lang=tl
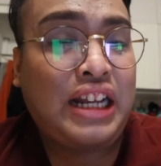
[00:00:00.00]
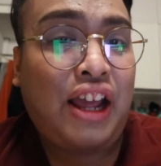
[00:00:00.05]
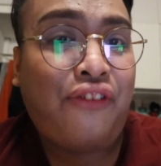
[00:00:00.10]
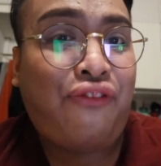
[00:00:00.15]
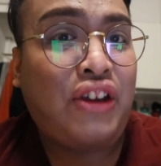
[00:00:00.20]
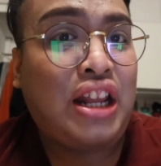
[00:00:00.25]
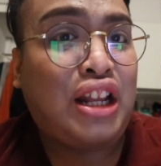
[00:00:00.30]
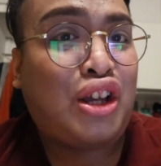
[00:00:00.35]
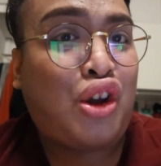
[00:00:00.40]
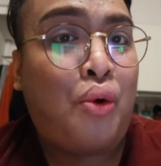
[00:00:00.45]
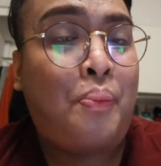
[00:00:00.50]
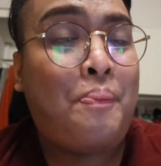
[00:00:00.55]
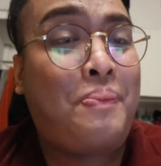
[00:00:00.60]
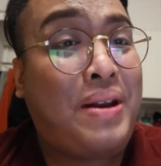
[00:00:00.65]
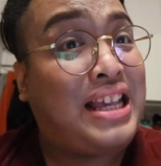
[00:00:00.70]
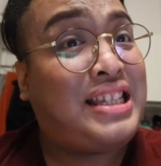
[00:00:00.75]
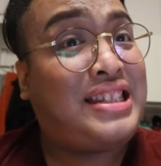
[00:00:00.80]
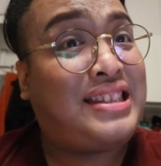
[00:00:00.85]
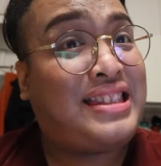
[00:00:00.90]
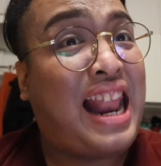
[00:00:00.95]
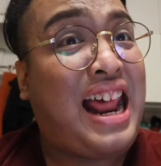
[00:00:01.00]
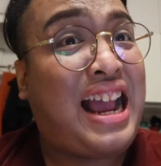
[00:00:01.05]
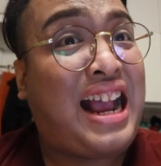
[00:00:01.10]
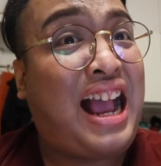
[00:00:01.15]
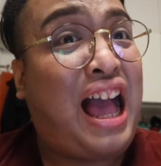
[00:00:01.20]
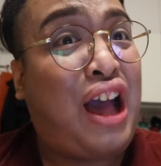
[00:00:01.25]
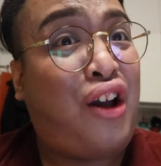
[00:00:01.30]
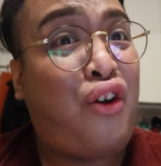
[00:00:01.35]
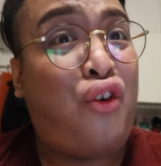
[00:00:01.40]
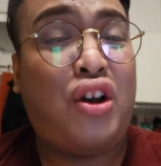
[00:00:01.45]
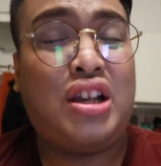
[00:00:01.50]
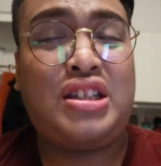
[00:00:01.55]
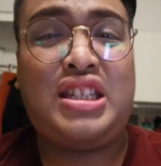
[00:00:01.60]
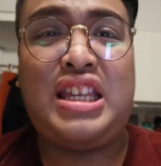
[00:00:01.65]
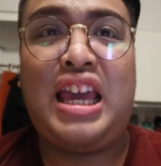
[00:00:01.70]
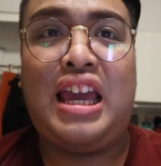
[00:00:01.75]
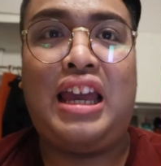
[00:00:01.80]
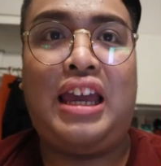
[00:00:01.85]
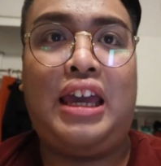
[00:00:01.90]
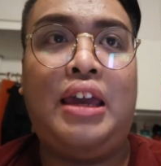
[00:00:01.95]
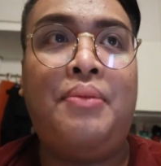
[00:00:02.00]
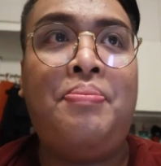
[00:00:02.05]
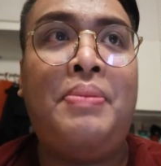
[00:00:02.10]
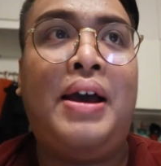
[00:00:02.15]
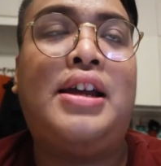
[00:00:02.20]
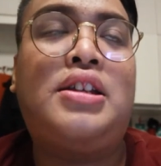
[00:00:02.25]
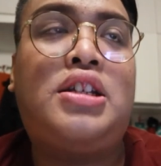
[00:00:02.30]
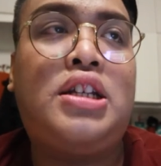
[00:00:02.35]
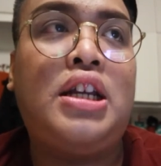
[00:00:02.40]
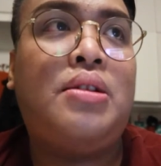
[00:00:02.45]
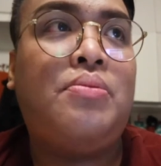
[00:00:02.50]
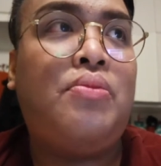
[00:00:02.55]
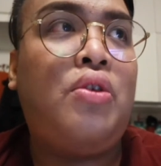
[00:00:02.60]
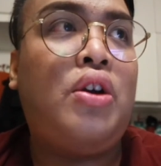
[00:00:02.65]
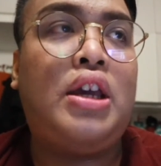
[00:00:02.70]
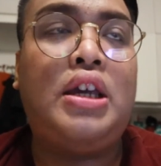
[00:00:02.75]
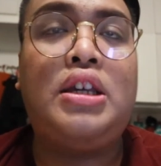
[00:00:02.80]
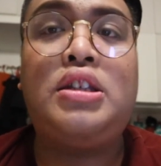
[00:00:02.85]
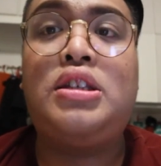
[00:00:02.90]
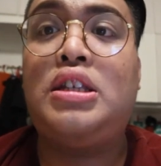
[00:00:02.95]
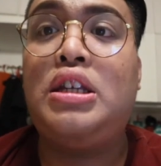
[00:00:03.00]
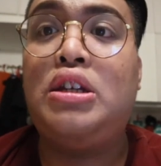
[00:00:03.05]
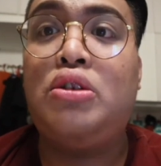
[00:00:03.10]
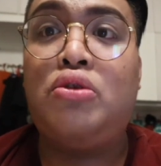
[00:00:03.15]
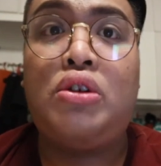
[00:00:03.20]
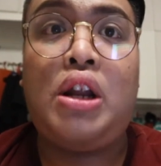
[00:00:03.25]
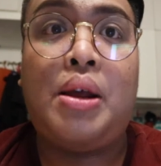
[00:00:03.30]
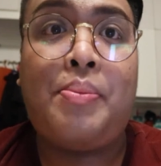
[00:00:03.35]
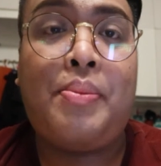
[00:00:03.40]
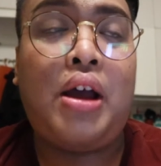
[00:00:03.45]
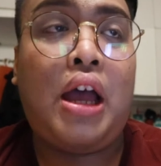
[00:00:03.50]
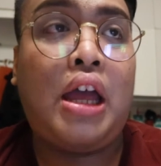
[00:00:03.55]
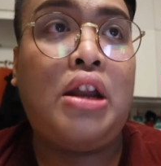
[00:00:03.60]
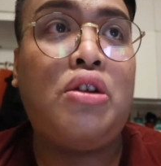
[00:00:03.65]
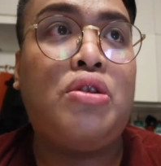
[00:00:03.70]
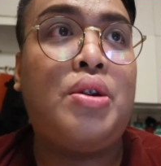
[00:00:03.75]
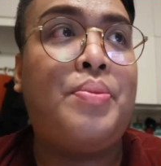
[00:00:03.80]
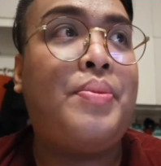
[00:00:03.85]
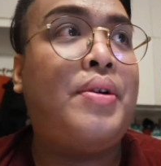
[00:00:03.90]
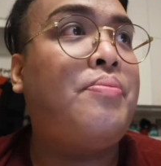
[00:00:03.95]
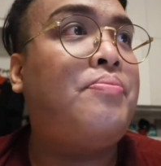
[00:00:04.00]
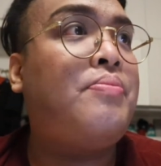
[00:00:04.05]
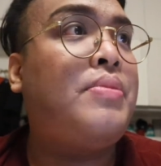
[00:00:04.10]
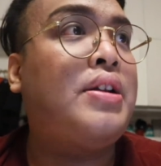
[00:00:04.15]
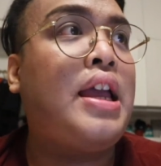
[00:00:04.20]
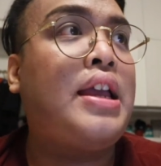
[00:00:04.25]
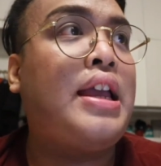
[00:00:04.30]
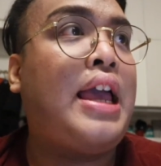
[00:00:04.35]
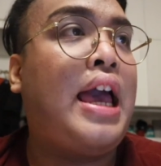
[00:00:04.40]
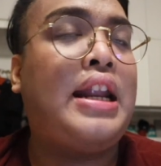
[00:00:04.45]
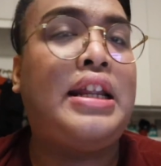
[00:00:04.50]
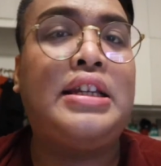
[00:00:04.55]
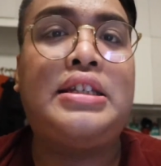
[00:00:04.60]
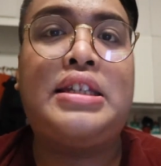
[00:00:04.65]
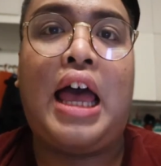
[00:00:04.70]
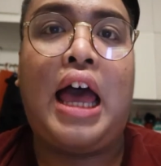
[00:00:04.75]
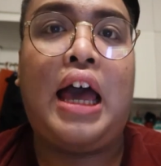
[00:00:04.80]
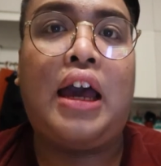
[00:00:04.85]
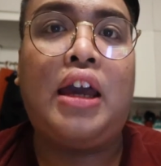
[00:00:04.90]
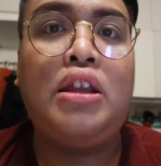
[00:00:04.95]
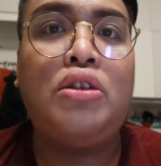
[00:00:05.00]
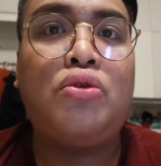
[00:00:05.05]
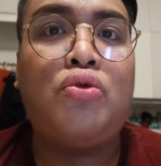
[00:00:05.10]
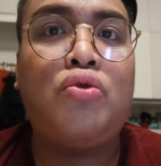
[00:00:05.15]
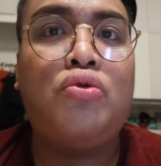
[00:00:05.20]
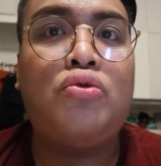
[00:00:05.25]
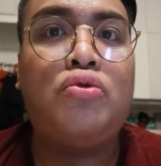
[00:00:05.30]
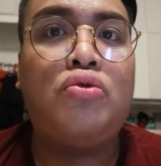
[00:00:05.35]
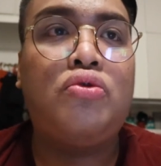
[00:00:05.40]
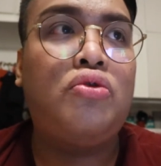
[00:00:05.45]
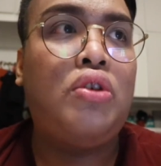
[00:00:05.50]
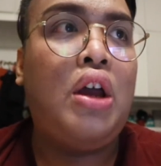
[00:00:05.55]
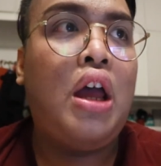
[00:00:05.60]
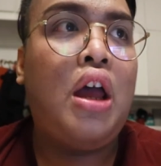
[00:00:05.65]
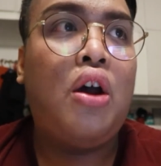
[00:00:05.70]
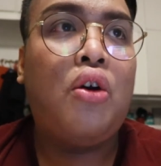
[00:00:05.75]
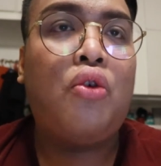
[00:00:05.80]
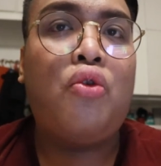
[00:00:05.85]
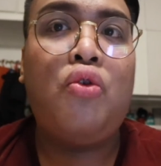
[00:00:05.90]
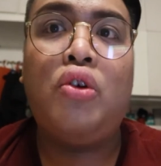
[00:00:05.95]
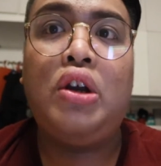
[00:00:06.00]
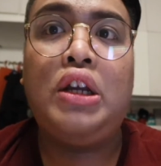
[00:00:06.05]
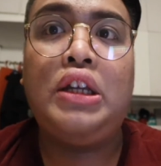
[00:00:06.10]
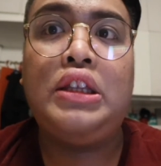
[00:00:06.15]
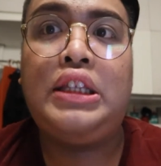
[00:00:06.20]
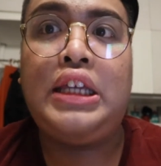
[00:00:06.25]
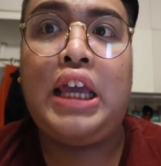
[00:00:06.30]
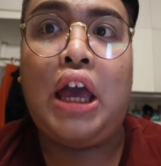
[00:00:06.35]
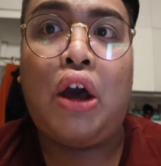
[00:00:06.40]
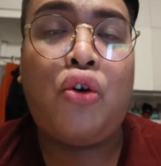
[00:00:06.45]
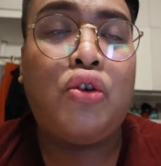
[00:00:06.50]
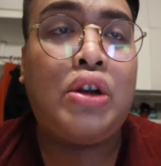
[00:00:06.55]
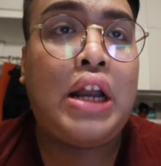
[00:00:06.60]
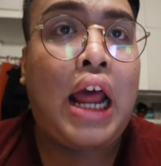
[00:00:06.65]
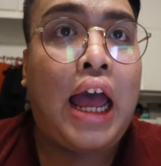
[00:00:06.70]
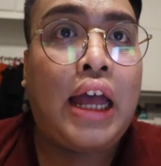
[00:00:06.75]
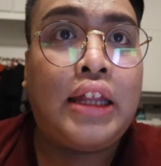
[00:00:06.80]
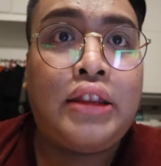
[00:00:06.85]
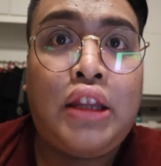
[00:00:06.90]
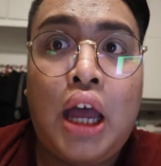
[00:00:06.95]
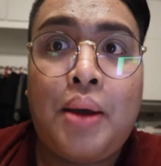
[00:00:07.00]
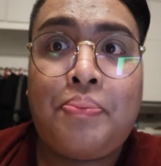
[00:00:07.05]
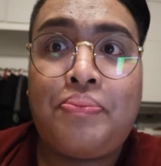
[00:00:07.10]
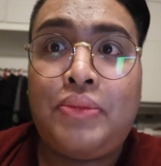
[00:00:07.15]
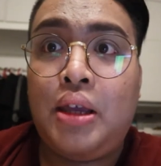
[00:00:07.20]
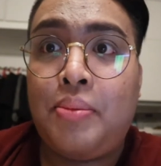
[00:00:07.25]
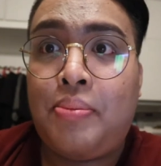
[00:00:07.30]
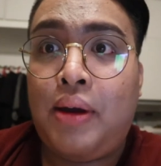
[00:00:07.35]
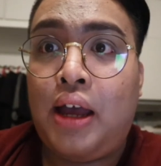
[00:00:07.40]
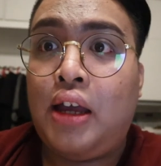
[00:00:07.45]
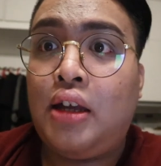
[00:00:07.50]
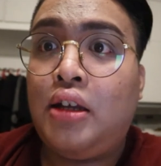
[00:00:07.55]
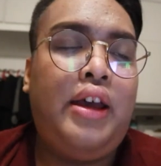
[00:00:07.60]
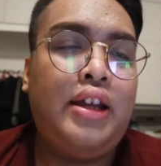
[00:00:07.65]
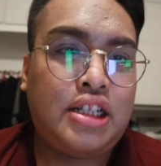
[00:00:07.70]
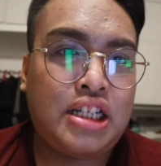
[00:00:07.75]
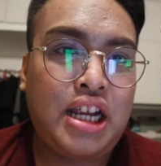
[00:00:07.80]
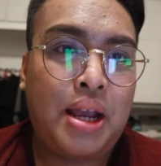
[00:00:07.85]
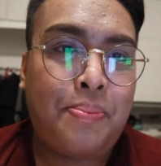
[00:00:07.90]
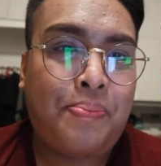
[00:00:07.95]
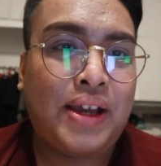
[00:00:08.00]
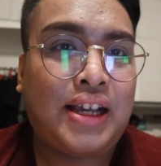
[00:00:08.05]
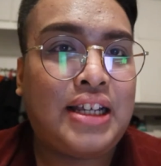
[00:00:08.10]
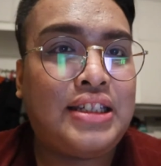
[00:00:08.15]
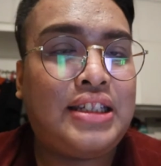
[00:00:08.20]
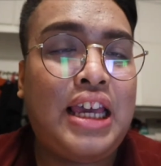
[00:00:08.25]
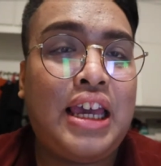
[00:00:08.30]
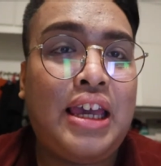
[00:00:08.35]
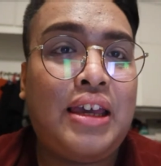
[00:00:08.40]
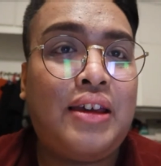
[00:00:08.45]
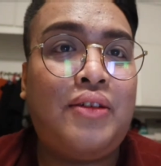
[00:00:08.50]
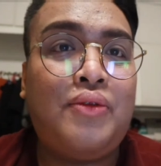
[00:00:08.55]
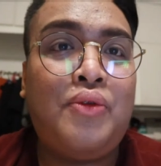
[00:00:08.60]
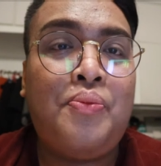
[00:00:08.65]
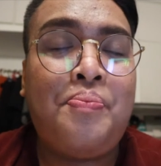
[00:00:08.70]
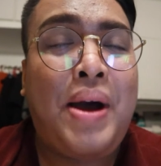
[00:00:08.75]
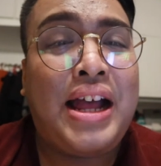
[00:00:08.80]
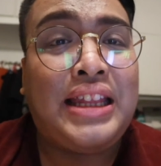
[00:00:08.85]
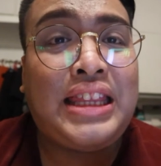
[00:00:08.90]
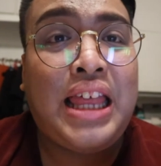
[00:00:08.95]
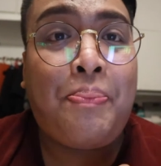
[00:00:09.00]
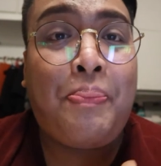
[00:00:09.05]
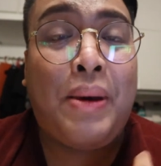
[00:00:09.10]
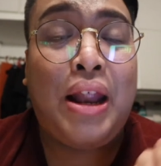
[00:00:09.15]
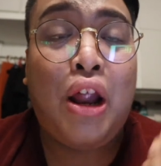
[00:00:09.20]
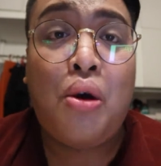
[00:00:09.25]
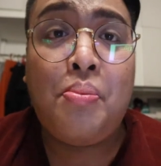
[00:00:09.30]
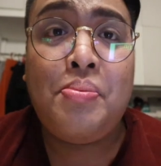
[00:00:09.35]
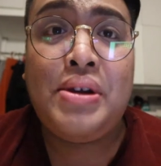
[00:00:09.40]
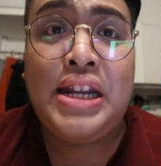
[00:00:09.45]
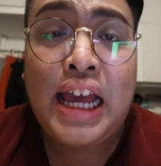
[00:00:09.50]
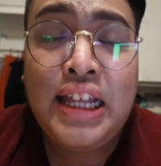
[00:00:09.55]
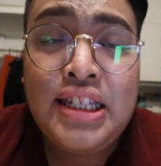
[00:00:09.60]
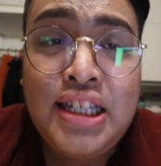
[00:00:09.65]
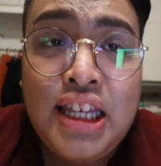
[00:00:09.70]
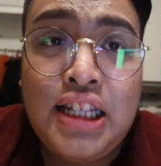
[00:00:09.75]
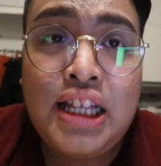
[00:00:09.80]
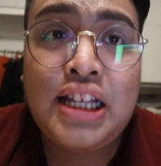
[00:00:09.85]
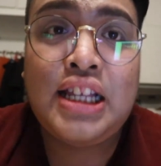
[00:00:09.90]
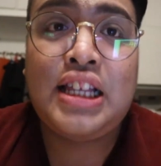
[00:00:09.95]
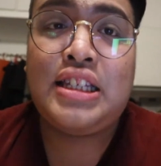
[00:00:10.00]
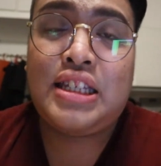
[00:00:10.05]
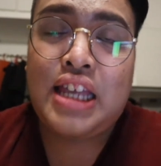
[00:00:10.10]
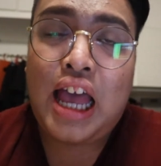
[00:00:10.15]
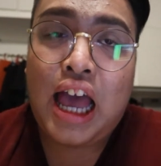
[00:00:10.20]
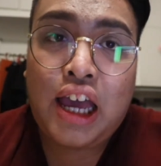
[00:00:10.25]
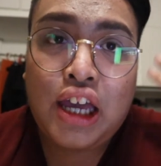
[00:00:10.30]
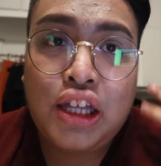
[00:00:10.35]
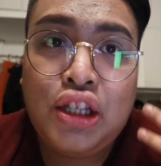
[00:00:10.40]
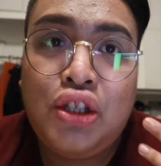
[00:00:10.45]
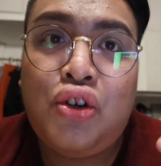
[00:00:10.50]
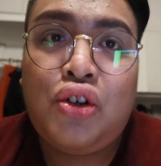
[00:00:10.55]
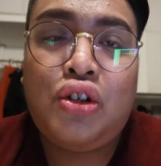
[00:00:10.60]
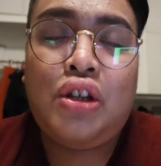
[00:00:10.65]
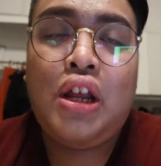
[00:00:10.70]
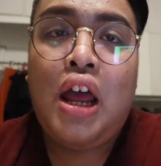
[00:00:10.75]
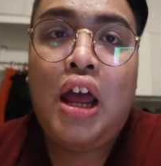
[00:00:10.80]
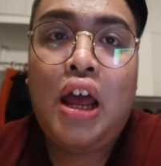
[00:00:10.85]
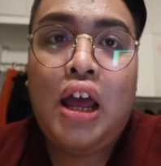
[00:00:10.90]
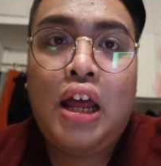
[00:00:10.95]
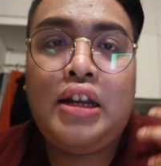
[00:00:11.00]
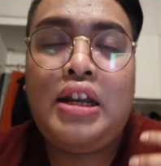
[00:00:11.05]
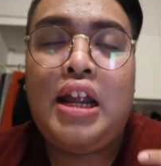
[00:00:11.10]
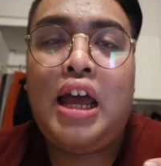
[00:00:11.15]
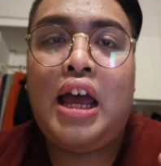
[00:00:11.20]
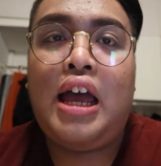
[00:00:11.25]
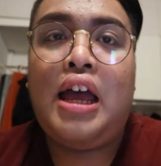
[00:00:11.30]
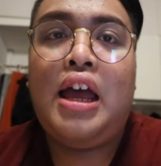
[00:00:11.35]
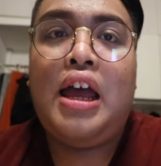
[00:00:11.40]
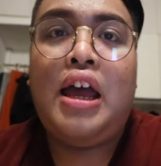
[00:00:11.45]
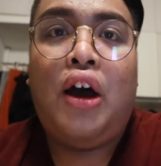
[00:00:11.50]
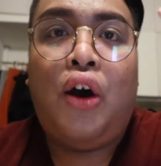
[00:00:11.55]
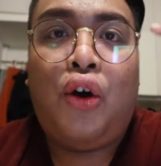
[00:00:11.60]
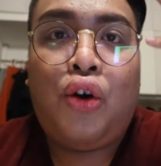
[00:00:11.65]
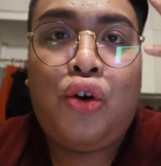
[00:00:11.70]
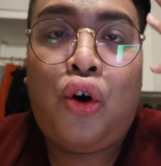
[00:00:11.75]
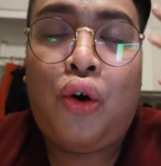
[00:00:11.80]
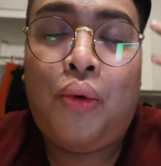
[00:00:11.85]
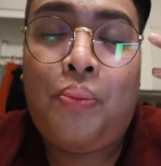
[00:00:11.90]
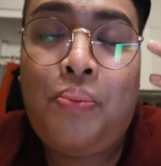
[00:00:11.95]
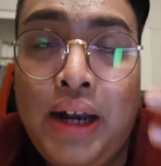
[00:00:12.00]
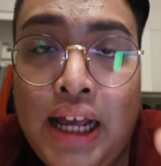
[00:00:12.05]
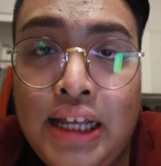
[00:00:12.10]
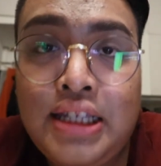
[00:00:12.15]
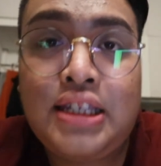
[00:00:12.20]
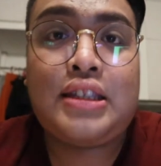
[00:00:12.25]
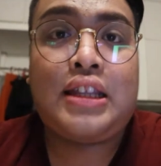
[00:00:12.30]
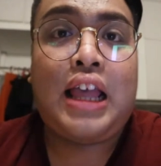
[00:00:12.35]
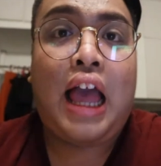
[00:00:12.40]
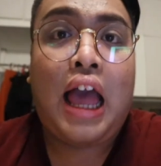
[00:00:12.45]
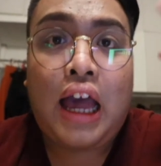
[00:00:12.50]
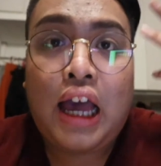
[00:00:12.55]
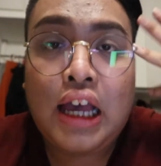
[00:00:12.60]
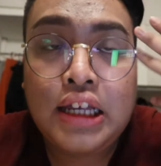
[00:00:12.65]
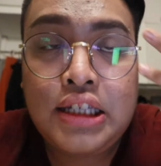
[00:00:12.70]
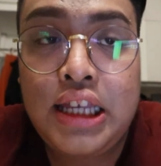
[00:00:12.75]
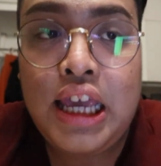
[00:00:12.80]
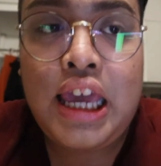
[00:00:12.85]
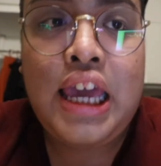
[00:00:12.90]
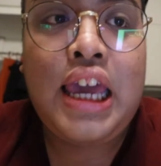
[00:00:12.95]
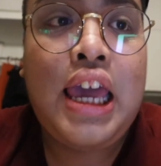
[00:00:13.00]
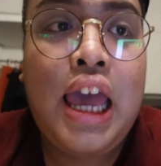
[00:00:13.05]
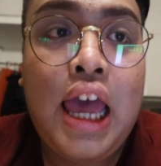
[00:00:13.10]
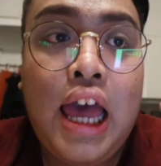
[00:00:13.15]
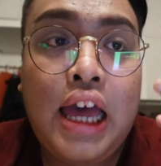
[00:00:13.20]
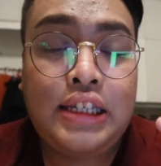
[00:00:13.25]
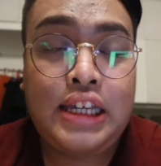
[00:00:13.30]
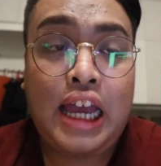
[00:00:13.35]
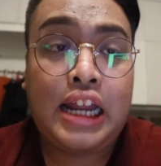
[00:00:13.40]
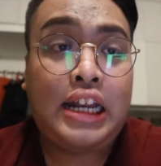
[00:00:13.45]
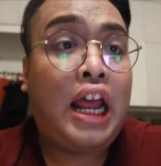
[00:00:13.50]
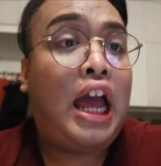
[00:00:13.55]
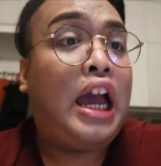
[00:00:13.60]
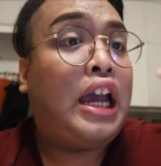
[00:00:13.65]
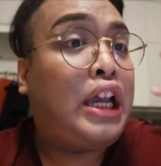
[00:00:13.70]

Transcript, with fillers: na-feel kong blessed talaga ako kasi imagine mo, eh sino namang, ano namang mangyayari sa akin kung kung hindi ako na adopt di ba? At syempre kasi, bata pa lang, may mindset nila sa akin yon na oh, blessed ka kasi yan,